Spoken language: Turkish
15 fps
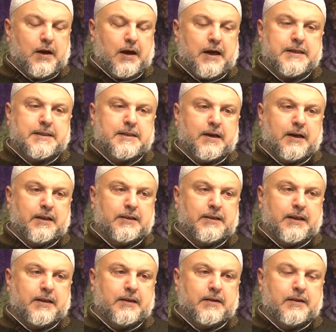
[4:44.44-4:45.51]
aksi
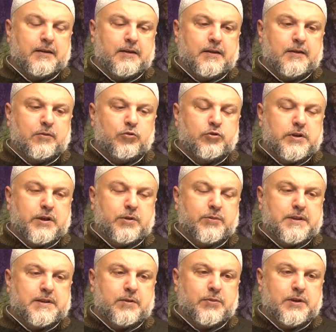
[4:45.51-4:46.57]
halde
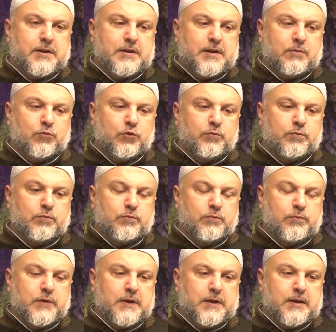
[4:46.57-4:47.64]
üzerimizde biriken bu
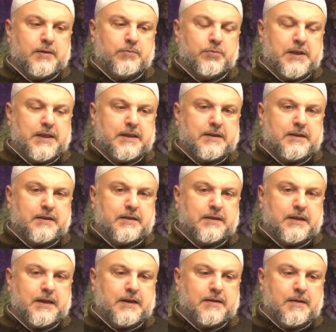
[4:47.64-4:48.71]
e,
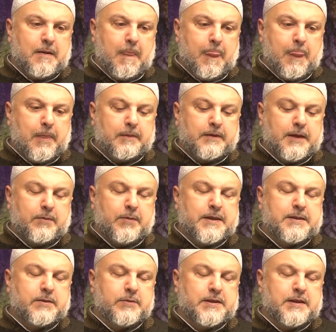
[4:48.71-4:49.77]
birikintiler
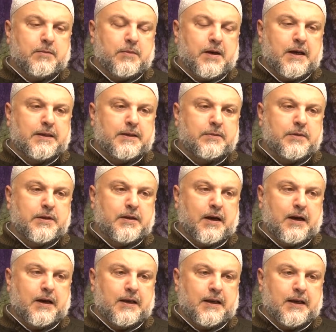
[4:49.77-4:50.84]
namazımıza mani bir
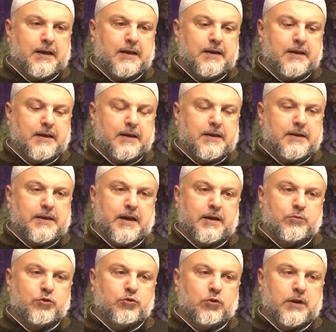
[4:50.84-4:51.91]
hale
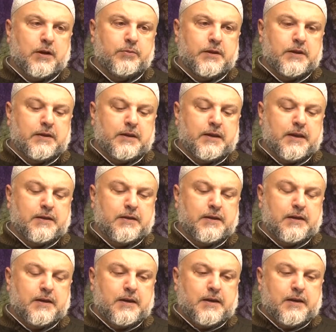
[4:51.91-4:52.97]
gelmiş olabilirler.
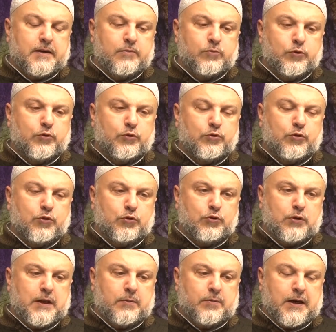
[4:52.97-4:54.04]
Bu
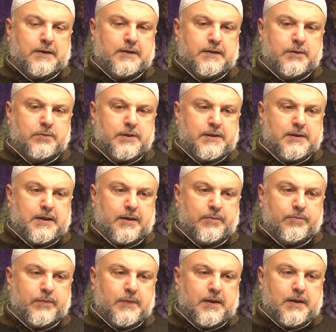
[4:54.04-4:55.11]
yönüyle baktığımızda
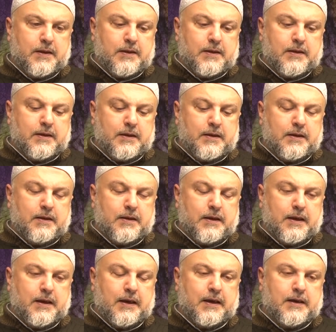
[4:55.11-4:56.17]
e,
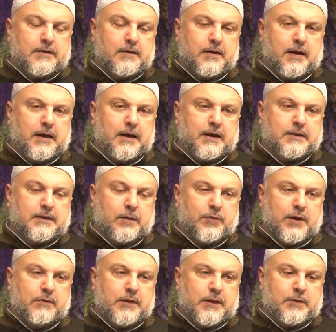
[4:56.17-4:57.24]
eğer ayakta
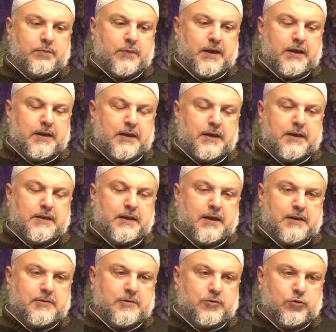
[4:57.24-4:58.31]
bevletme
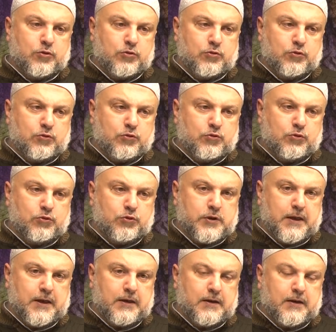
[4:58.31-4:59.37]
ihtiyacı söz
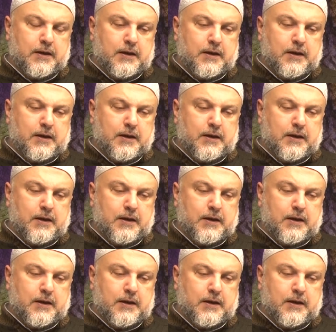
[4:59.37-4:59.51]
konusuysa